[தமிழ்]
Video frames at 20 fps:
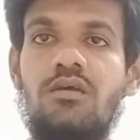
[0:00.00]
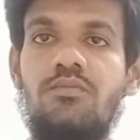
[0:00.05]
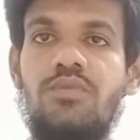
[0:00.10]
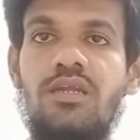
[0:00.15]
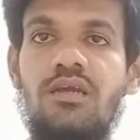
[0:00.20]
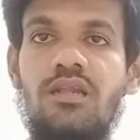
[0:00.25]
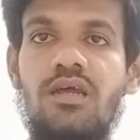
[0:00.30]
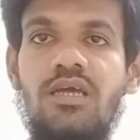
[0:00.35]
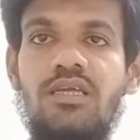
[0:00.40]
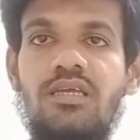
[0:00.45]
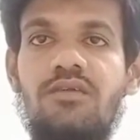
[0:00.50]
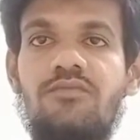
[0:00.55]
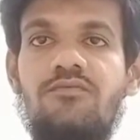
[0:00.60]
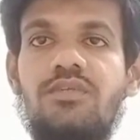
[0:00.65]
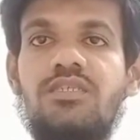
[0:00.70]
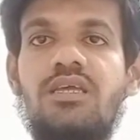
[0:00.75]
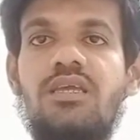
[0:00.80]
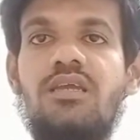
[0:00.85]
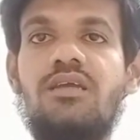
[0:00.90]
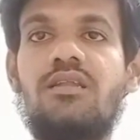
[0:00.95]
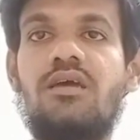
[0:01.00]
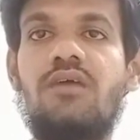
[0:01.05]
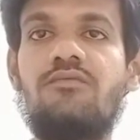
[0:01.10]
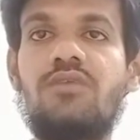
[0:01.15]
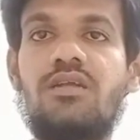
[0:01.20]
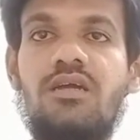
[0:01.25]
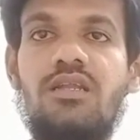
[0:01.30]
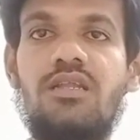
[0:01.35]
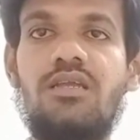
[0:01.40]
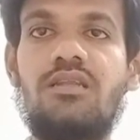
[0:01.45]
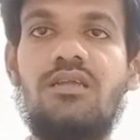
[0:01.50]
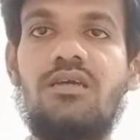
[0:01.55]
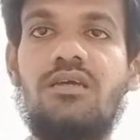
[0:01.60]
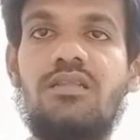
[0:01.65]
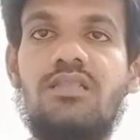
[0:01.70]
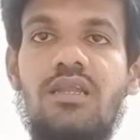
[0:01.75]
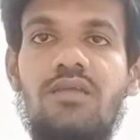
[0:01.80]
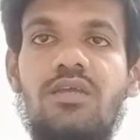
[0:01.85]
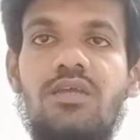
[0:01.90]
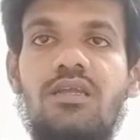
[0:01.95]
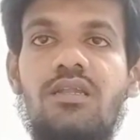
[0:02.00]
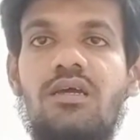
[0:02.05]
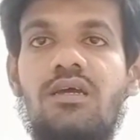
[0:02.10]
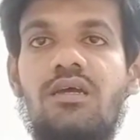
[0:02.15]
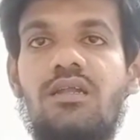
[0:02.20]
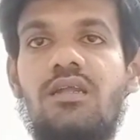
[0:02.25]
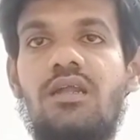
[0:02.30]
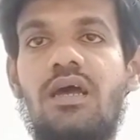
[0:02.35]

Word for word: பினராயி விஜயன் அவர்களின் தலைமையிலான